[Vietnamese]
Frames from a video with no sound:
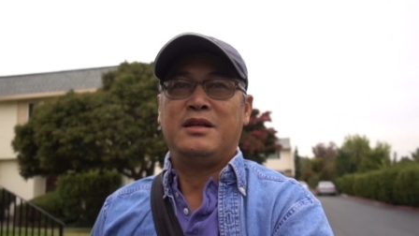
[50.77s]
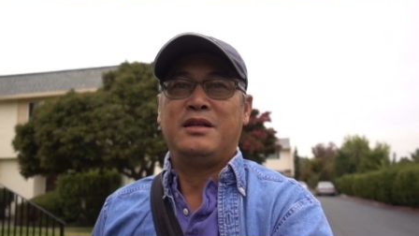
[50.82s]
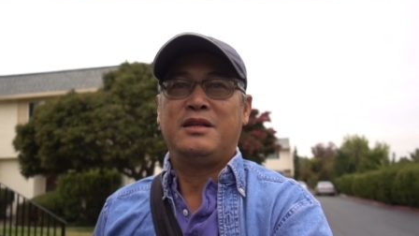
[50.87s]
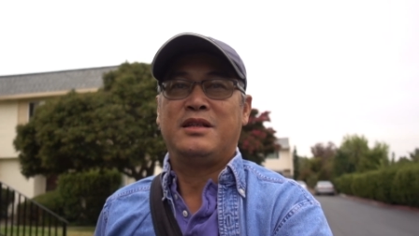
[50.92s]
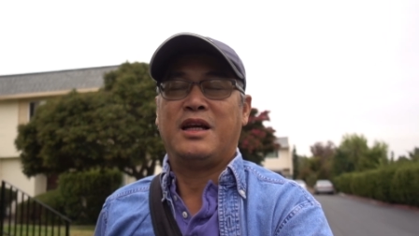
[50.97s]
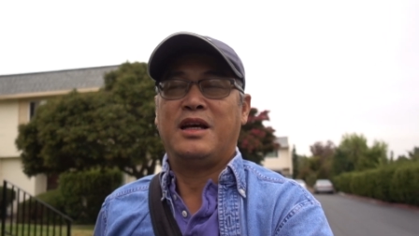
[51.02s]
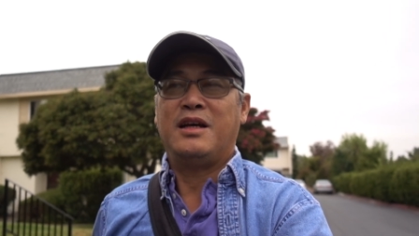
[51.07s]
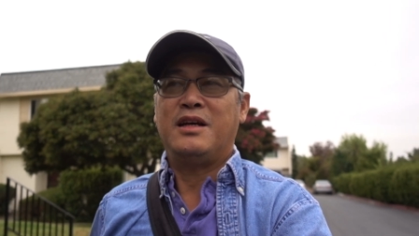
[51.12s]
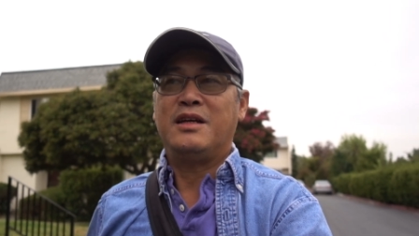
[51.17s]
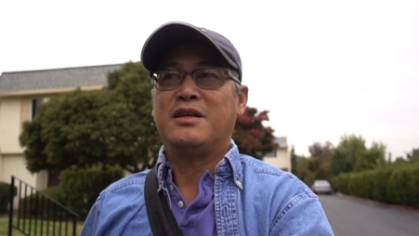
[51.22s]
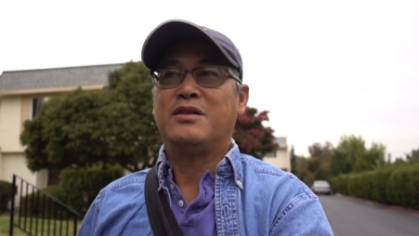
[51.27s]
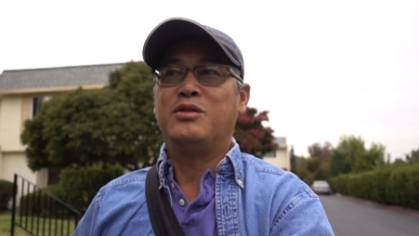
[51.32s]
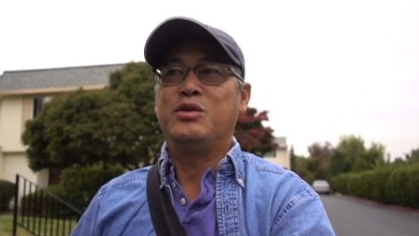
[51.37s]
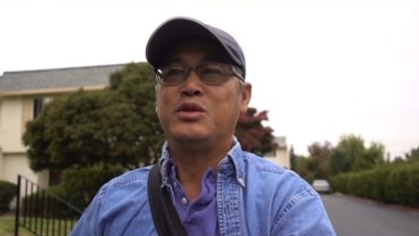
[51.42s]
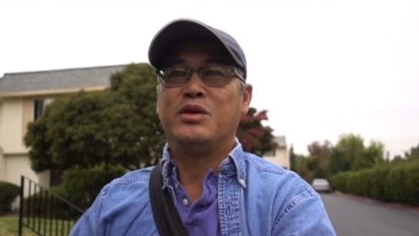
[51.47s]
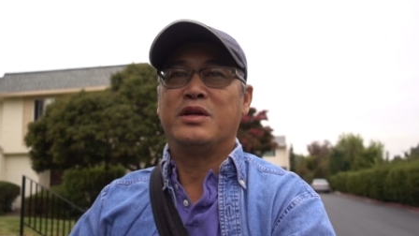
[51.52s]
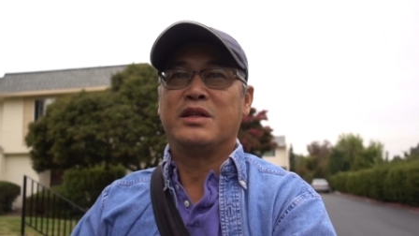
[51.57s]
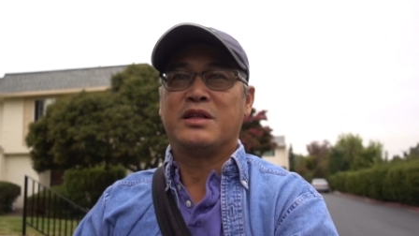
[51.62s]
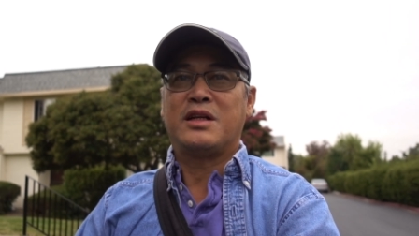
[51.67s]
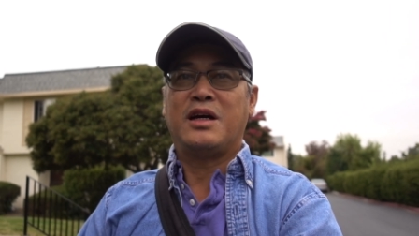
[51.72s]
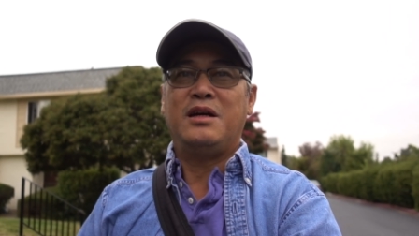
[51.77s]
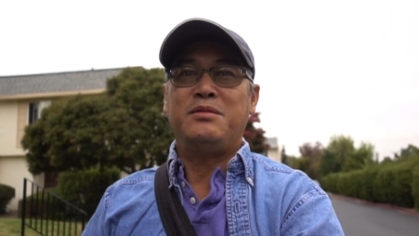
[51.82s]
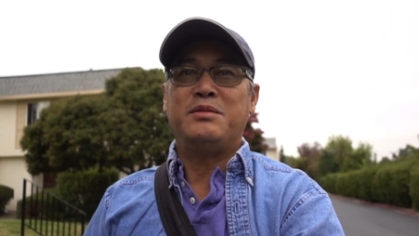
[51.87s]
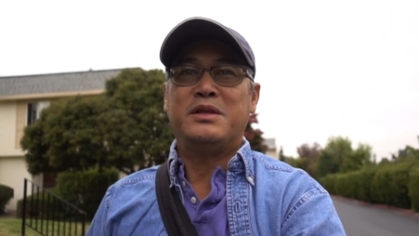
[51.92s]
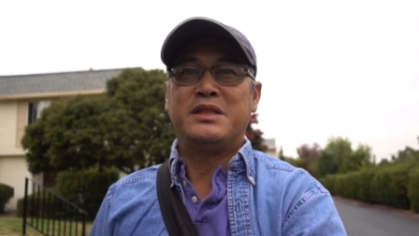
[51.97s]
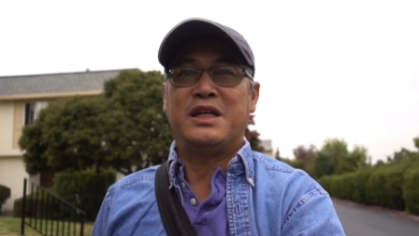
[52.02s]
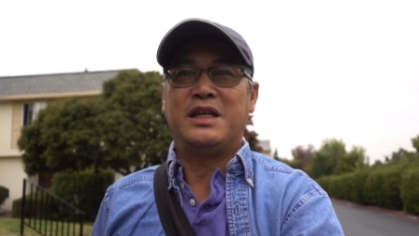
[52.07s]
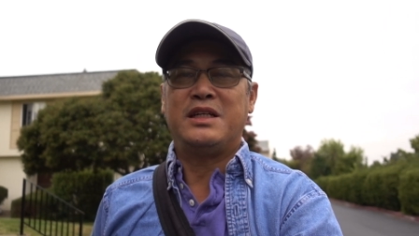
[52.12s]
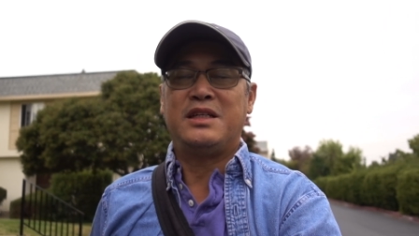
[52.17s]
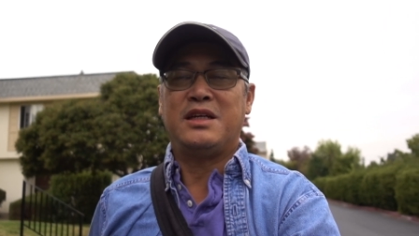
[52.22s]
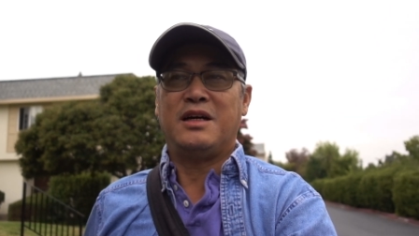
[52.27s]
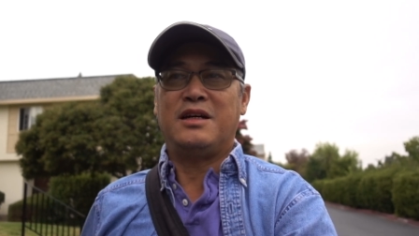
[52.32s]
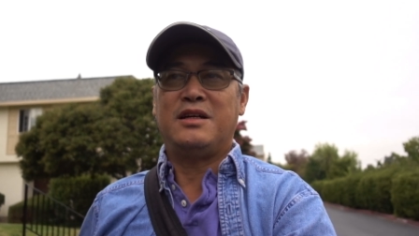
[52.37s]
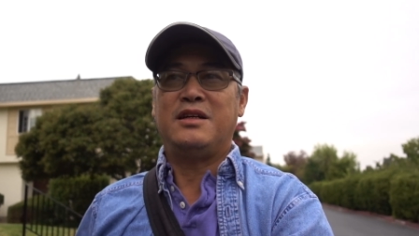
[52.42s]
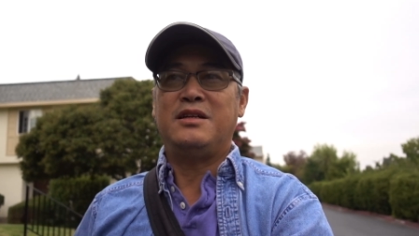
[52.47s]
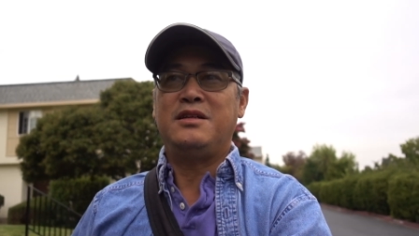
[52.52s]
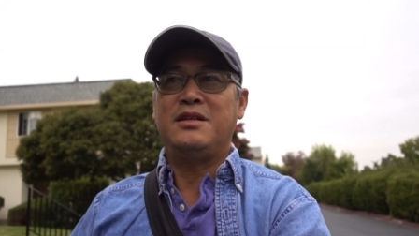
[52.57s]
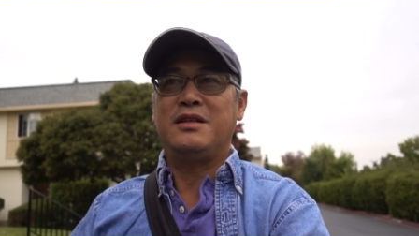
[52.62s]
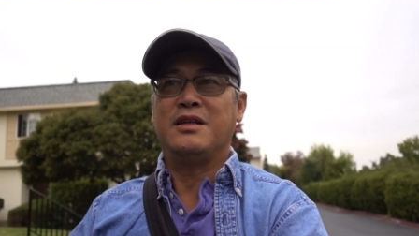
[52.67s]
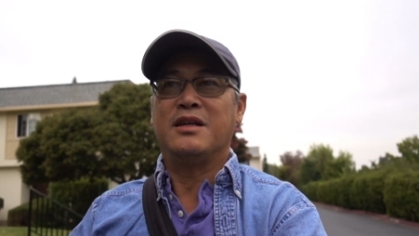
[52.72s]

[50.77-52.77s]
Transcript: sẽ cuối tuần tới mình sẽ chở